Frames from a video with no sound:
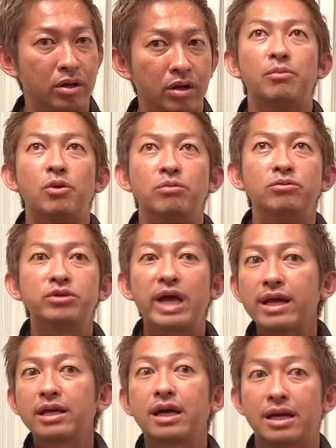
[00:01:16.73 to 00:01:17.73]
もう無
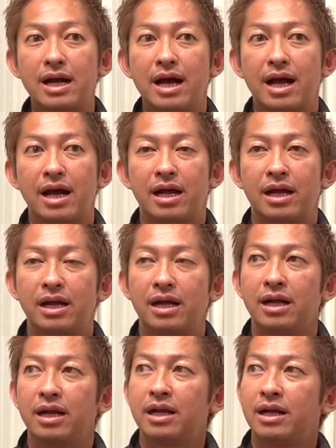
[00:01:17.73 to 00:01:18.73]
限から
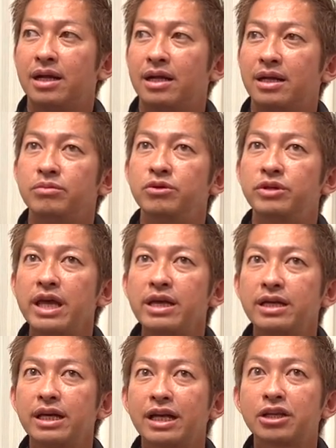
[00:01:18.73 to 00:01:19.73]
無
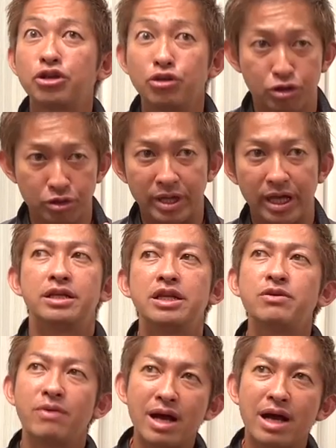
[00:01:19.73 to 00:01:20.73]
限から90まで
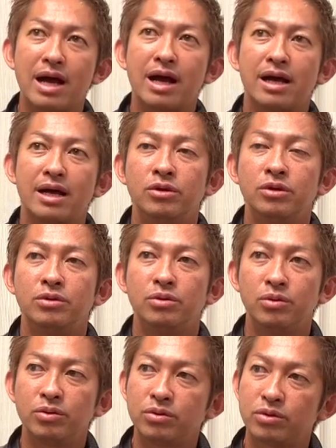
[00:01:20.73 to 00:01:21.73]
には、本
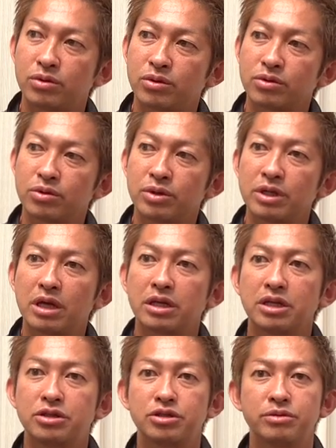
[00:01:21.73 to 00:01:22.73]
当ほんとそれだけ
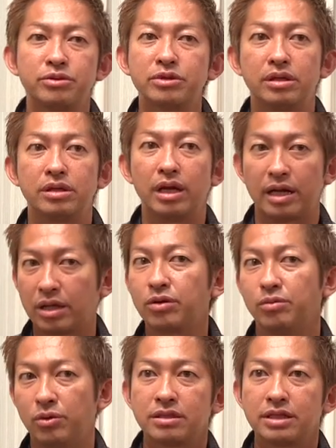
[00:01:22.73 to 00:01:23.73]
で十分だなと
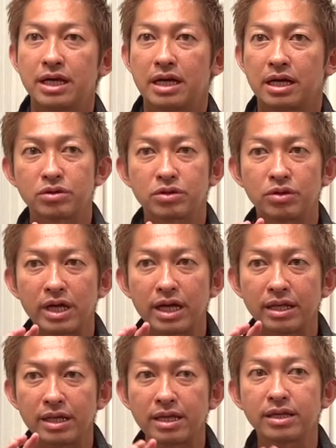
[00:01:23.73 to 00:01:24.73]
思うじゃあそれ
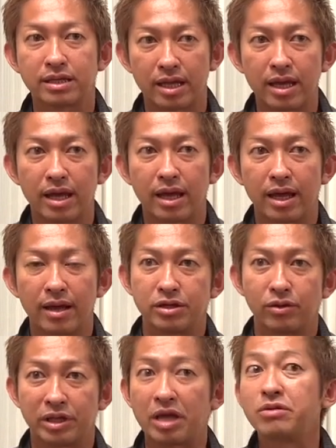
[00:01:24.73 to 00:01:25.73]
ができて、
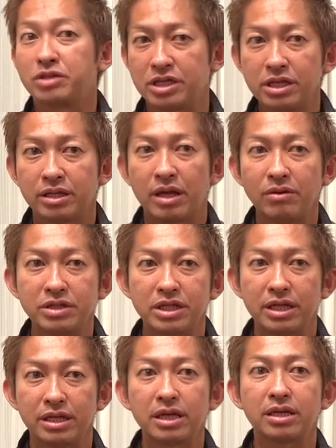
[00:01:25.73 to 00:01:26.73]
要は手打ち手打
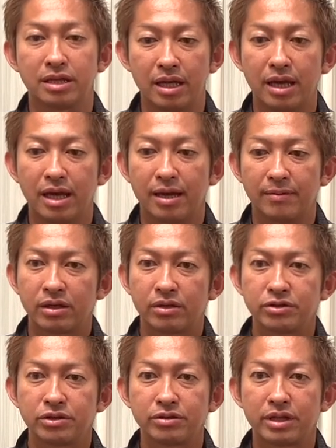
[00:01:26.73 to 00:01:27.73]
ちができて、
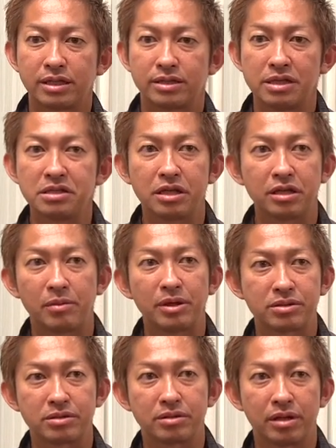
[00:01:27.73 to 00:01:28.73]
90代全然出ま
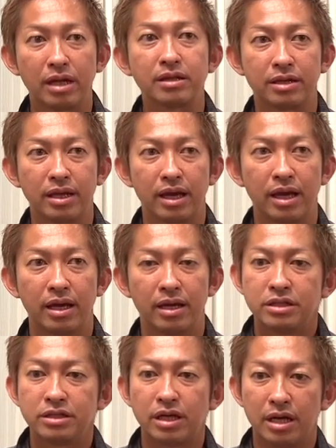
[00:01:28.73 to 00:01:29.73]
すってなって、
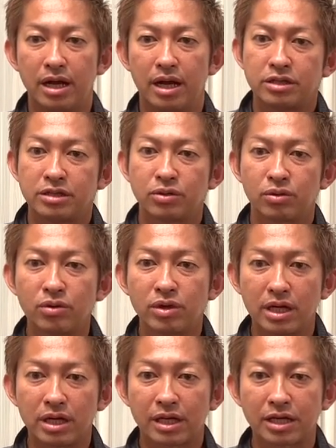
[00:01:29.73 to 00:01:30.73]
したらそこ
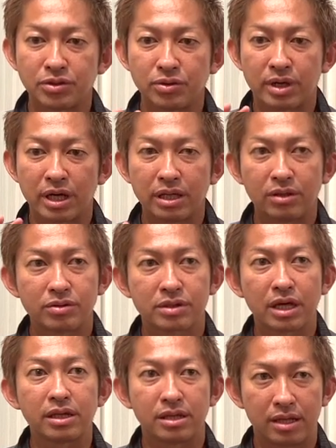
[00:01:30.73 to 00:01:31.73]
から多少体を
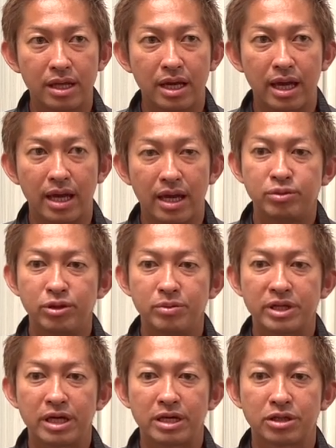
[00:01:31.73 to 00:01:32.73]
使って、プロ
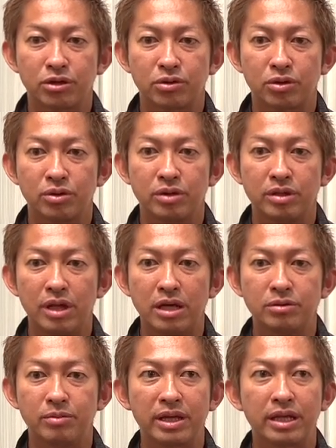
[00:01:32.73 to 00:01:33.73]
みたいなショットにな
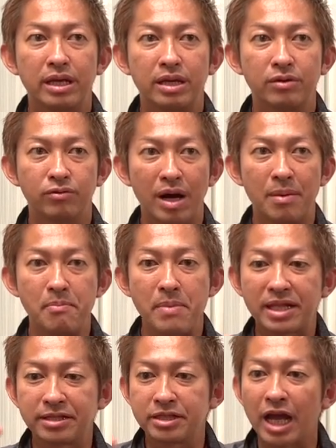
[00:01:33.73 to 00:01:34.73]
るまでは
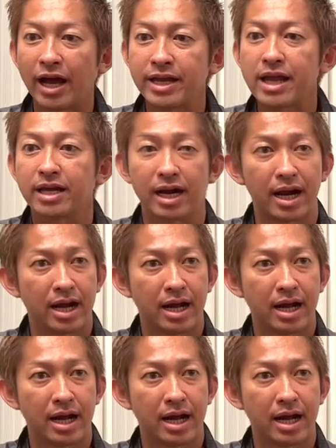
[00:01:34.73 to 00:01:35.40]
めっちゃ速いから